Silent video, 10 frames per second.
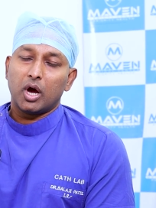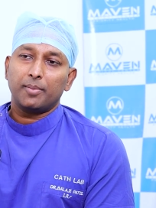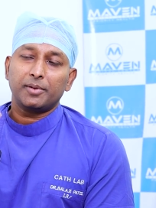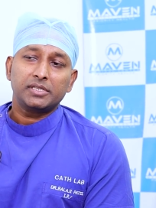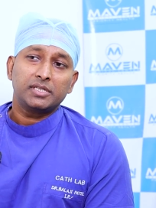
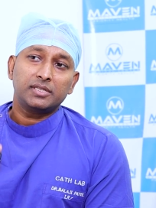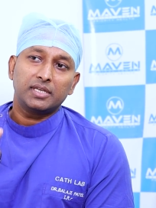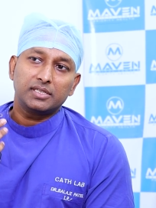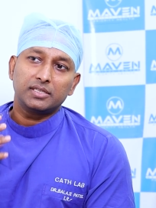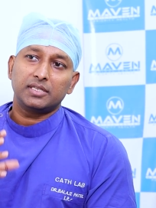ఆపరేషన్
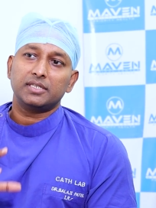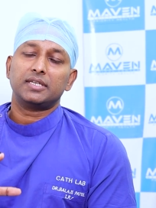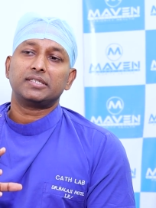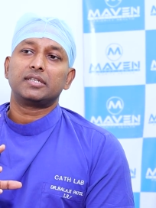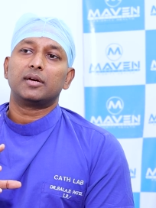చేసి
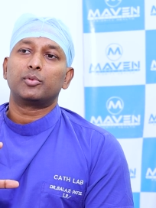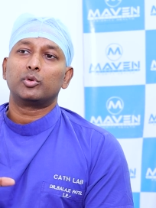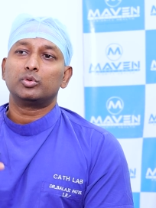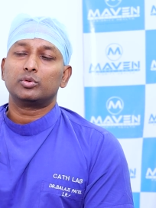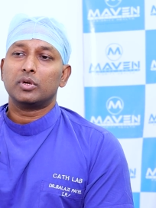
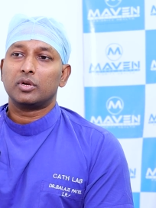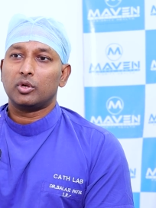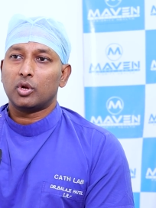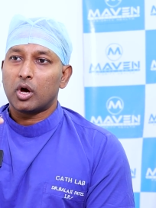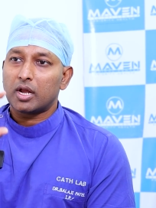తీసేసినప్పుడు
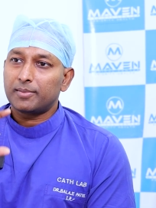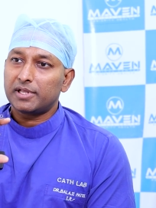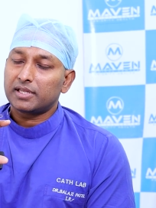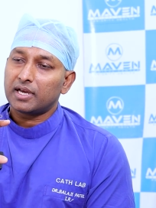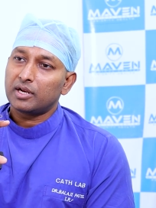
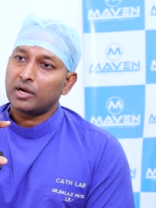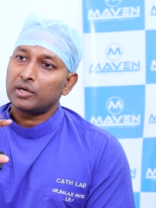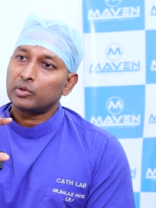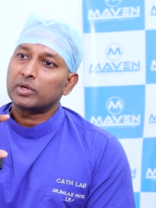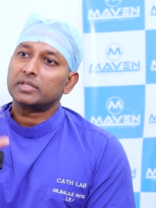నార్మల్
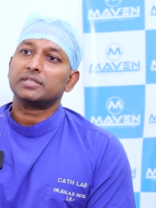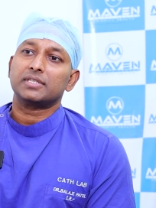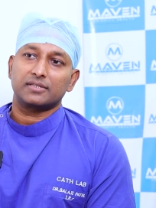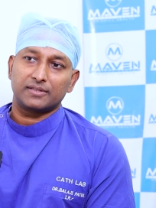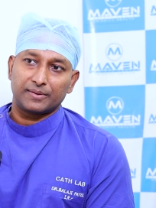థైరాయిడ్ని కూడా
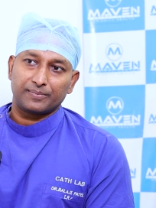తీసేస్తారు